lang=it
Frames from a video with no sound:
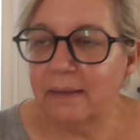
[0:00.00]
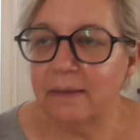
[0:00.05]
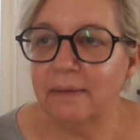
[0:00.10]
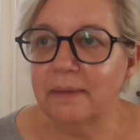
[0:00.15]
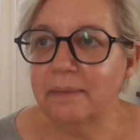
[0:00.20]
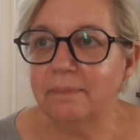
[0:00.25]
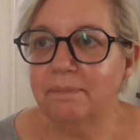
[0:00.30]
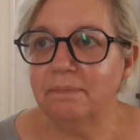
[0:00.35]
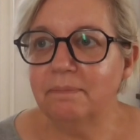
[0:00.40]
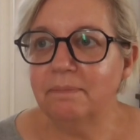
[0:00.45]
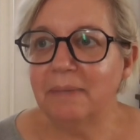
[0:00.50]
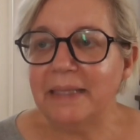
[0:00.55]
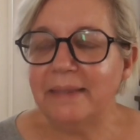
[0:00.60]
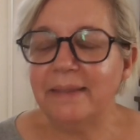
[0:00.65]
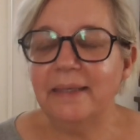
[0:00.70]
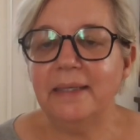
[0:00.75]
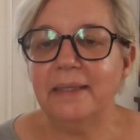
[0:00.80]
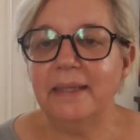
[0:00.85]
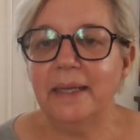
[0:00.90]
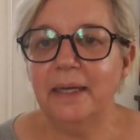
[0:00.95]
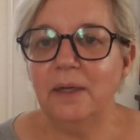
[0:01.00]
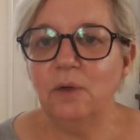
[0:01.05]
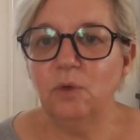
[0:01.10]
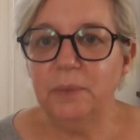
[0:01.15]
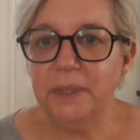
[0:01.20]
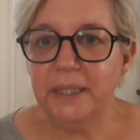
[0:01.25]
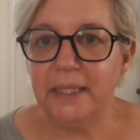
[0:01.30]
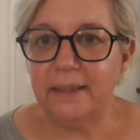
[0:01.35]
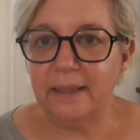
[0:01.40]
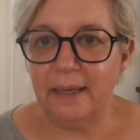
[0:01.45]
Ehm, mantiene
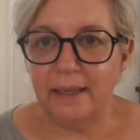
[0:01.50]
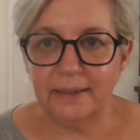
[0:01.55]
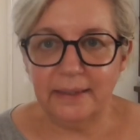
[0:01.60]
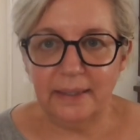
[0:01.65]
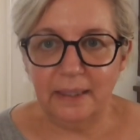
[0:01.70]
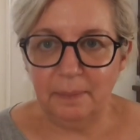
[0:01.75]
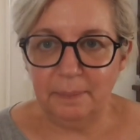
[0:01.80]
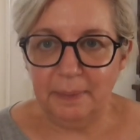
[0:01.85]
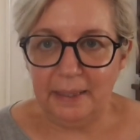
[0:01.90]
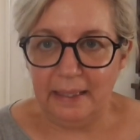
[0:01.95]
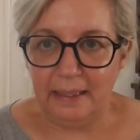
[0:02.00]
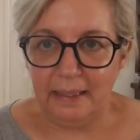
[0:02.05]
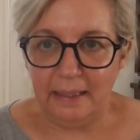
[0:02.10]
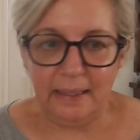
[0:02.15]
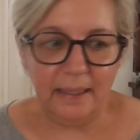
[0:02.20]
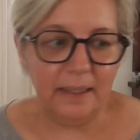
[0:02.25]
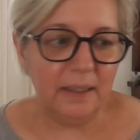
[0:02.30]
l'umidità della pelle